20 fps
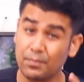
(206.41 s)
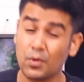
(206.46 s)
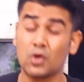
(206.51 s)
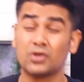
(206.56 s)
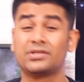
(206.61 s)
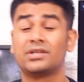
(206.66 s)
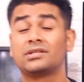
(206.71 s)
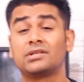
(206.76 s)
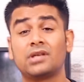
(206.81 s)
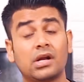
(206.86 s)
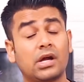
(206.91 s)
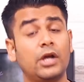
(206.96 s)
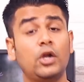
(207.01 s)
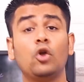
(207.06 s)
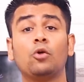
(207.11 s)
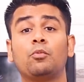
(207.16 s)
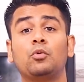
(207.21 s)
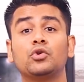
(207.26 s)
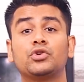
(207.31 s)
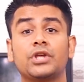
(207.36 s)
प्रोसेसर कई
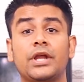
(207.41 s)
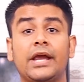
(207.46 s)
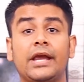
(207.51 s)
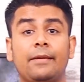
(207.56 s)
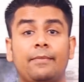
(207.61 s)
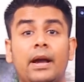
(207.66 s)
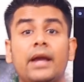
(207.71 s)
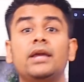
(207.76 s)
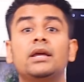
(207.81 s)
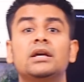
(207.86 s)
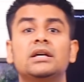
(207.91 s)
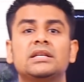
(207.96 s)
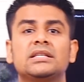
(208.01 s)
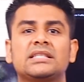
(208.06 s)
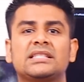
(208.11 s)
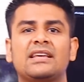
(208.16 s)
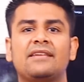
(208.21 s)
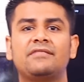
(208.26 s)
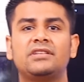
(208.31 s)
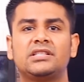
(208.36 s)
लोग पूछ रहे हैं कि भाई
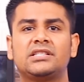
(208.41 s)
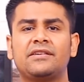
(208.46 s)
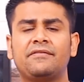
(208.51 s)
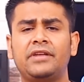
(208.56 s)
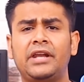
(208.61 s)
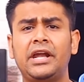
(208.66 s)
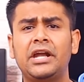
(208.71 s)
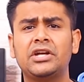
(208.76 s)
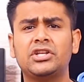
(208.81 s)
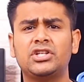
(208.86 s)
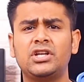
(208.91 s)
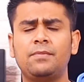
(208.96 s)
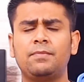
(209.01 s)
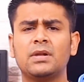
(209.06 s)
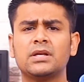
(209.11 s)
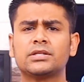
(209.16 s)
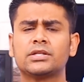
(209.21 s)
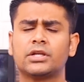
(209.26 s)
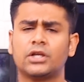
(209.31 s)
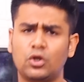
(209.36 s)
सेवन सेवन एट जी
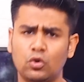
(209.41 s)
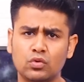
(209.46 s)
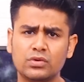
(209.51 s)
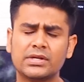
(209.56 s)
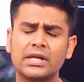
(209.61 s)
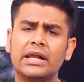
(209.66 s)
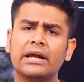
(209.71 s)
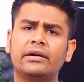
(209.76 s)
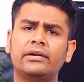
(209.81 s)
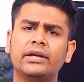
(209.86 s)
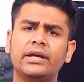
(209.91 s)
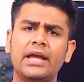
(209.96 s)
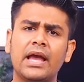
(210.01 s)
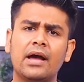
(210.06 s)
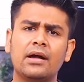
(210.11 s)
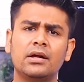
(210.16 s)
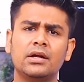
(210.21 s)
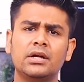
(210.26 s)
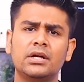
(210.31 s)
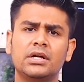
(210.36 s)
प्लस क्यों सेलेक्ट
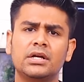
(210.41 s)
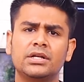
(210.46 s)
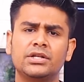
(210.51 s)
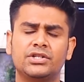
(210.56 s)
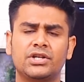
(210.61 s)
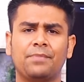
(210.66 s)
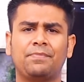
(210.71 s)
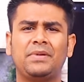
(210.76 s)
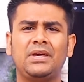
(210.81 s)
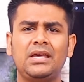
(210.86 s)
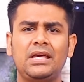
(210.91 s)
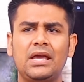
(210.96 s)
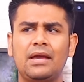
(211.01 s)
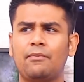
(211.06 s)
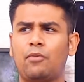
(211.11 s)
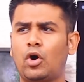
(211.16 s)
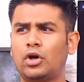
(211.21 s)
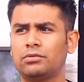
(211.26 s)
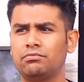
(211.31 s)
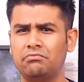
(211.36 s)
किया जबकि
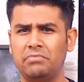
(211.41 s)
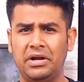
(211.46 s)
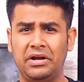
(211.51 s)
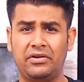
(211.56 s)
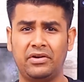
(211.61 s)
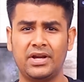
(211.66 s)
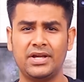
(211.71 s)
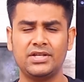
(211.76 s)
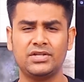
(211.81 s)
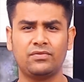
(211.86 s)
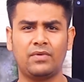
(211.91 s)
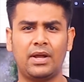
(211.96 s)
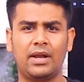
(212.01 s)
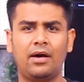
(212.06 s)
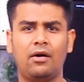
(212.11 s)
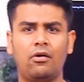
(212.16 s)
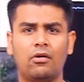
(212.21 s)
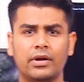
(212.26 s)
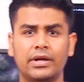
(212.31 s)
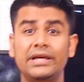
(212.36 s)
ये बहुत मिड रेंज
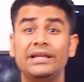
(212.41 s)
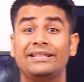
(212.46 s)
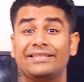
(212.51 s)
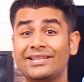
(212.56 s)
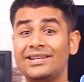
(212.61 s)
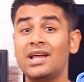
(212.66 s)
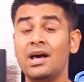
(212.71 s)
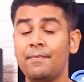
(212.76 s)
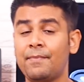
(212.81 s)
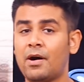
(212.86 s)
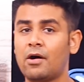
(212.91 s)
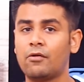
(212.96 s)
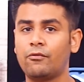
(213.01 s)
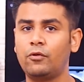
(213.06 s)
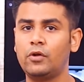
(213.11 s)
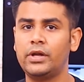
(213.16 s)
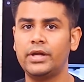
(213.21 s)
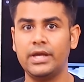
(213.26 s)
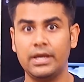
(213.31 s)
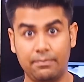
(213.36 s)
वाला और इतना
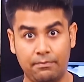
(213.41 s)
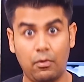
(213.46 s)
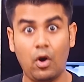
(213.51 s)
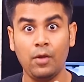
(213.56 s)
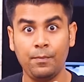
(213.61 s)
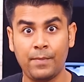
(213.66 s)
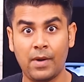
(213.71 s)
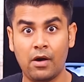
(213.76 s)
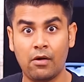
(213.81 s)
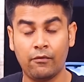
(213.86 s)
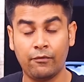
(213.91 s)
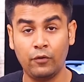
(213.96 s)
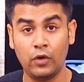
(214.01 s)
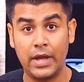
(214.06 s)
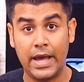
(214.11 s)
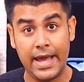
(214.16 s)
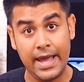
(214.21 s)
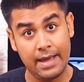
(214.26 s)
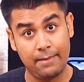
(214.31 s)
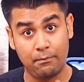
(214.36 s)
पावरफुल नहीं है बहुत
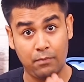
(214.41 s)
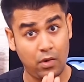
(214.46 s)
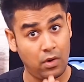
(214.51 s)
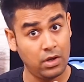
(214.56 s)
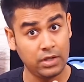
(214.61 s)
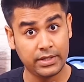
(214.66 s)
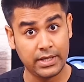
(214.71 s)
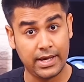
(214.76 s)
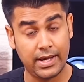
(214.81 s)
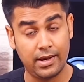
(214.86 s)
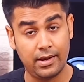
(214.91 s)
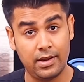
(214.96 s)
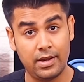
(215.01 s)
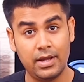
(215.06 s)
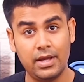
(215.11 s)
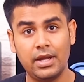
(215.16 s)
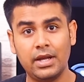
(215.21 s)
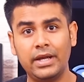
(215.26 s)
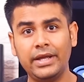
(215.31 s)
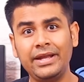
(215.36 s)
पावरफुल है बहुत है
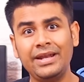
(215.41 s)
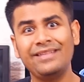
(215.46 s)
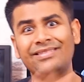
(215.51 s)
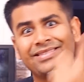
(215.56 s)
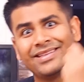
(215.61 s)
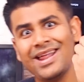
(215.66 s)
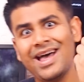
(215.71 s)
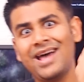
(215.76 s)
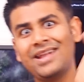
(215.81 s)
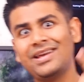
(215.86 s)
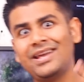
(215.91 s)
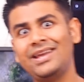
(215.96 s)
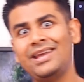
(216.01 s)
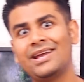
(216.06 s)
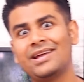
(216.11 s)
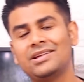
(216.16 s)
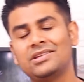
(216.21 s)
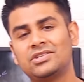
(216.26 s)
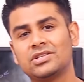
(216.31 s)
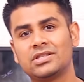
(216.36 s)
लेकिन इतना
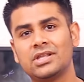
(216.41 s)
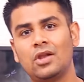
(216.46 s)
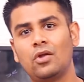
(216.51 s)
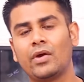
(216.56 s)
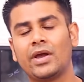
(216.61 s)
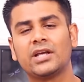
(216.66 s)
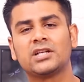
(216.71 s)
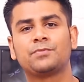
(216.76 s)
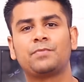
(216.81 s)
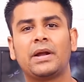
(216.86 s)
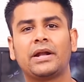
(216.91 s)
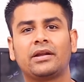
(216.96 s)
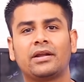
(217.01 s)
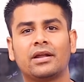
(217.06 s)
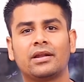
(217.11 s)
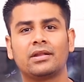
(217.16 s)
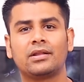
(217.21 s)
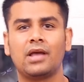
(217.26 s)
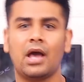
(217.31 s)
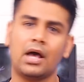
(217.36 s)
नहीं है जितना लोग एक्सपेक्ट
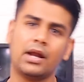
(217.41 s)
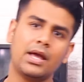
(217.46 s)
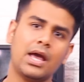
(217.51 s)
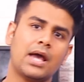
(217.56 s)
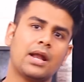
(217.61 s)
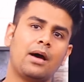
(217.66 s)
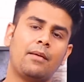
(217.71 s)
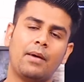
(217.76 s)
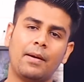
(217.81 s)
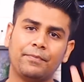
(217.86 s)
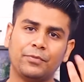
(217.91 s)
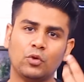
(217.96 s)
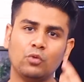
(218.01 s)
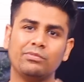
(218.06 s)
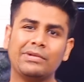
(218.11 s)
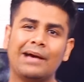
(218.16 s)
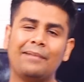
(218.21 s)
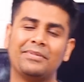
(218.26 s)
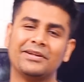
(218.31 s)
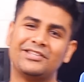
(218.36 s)
कर रहे थे अरे यार अब आप
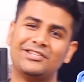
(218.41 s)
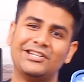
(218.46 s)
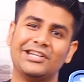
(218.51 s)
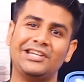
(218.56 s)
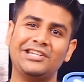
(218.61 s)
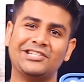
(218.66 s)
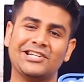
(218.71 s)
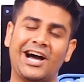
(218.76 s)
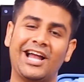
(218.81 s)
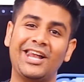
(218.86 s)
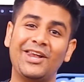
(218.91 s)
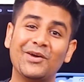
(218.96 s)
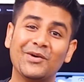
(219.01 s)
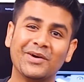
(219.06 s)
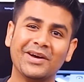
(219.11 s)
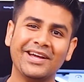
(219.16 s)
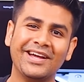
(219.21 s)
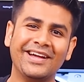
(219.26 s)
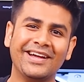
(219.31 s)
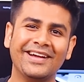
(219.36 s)
तुम क्या बच्चे की जान
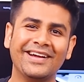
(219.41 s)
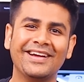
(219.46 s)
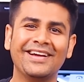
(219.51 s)
लोगे